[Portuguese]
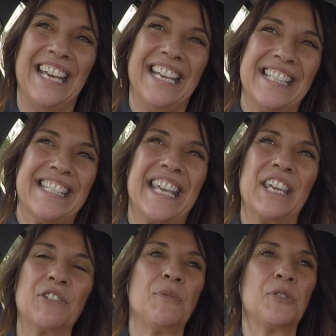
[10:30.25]
É.
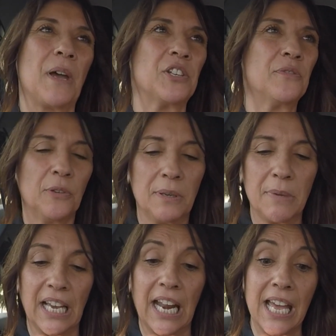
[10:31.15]
Sim, os meus pais foram
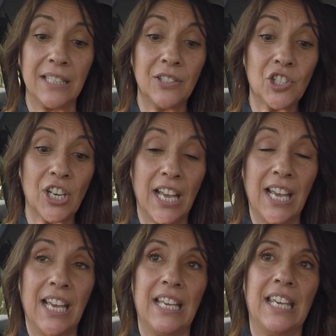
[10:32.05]
imigrantes
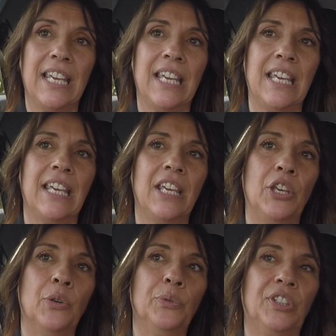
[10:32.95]
e
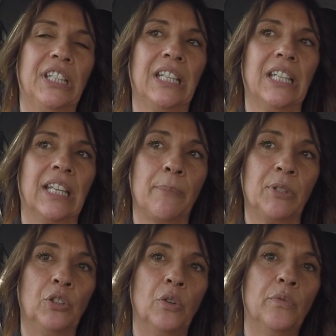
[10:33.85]
eu tinha,
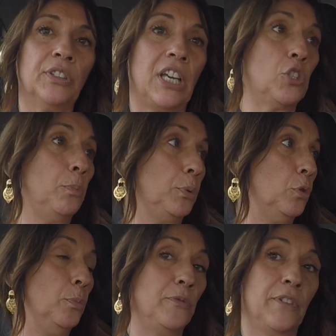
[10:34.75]
portanto, eu voltei isto porque
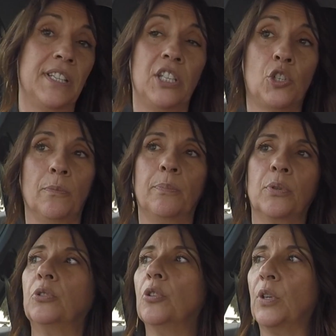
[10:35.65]
o Francisco me
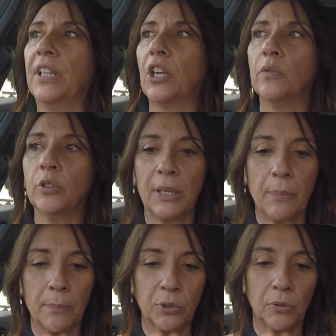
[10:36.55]
perguntou quando é que eu voltei
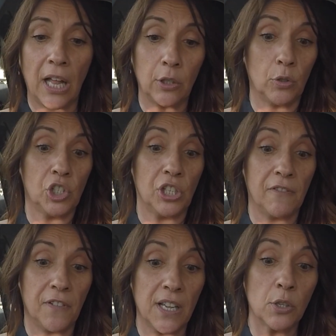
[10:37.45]
para Portugal. Eu nasci em
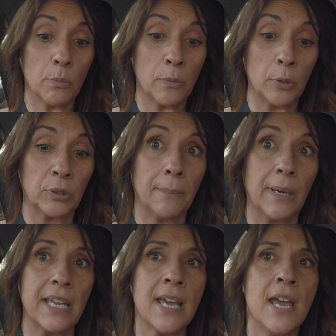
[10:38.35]
França, o meu irmão
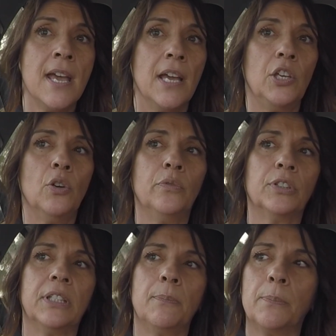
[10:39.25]
também, e eu
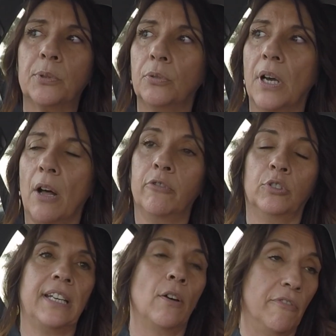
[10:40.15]
voltei para Portugal.
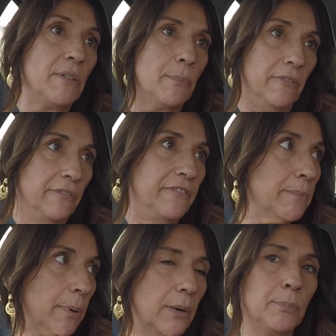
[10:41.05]
Voltei, não, vim para, vim
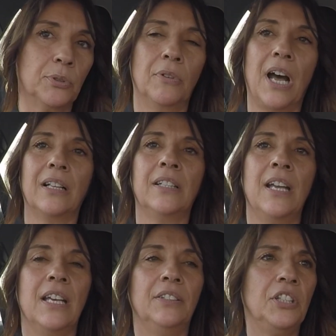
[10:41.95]
para Portugal,
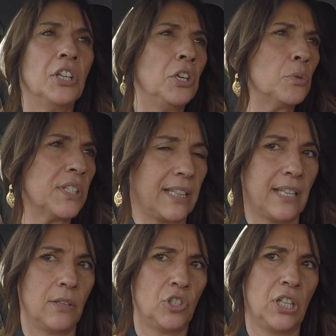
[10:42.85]
tinha eu sete
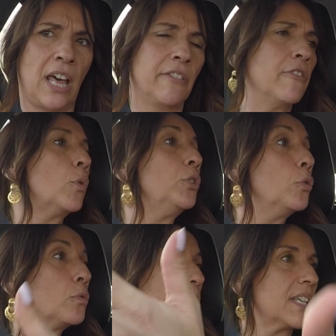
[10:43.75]
anos de idade. Foi quando eu
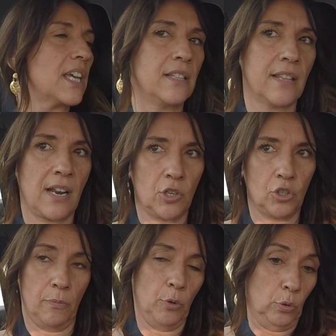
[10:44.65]
comecei a entrar na
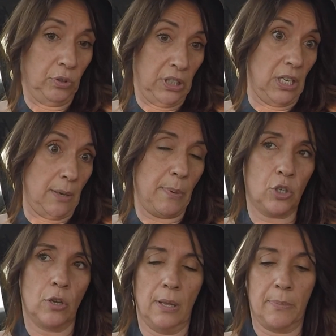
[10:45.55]
quando tinha que ir para a
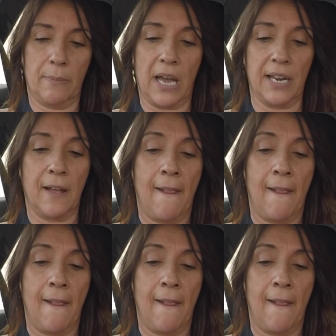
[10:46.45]
escola primária.